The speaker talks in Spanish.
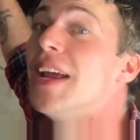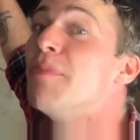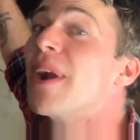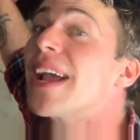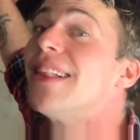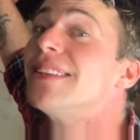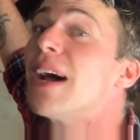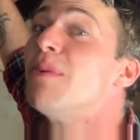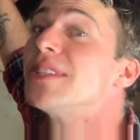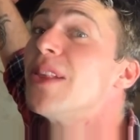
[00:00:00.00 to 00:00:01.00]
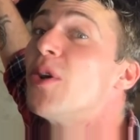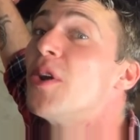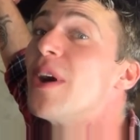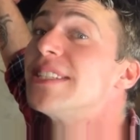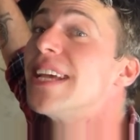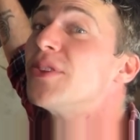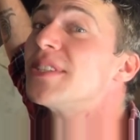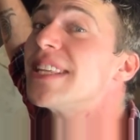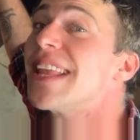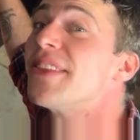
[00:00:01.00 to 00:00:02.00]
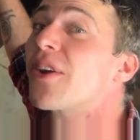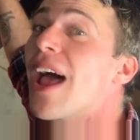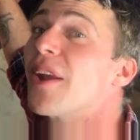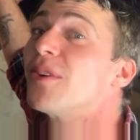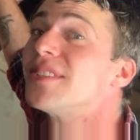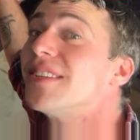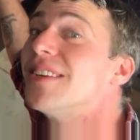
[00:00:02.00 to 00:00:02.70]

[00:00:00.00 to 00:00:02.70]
y precalentamos el horno a 170 grados.